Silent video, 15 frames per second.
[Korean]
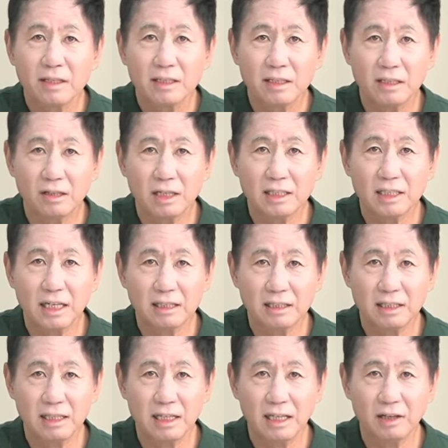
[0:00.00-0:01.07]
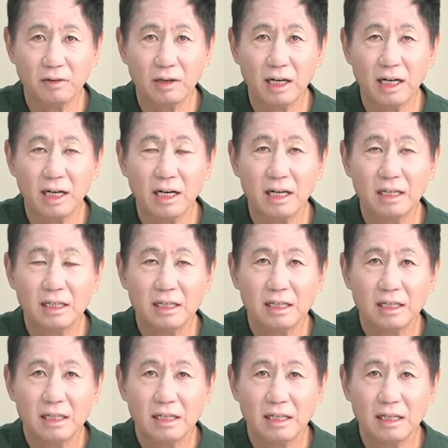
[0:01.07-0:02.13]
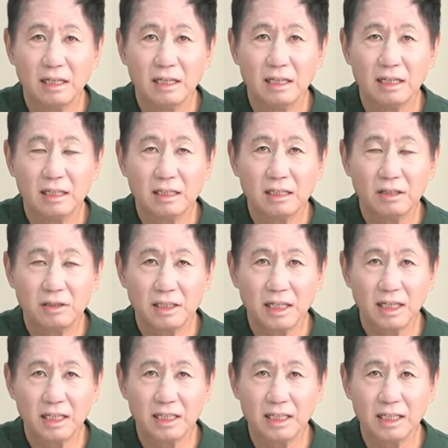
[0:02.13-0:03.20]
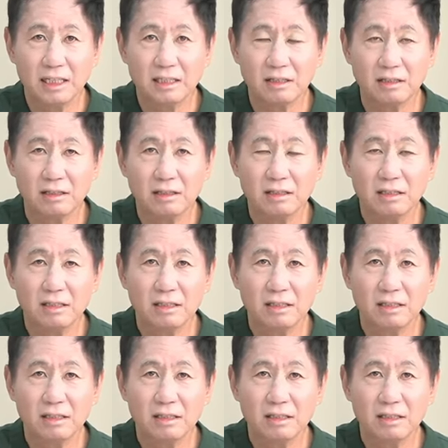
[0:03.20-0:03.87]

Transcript: 이러한 상태와 어, 현상에 대해서 어,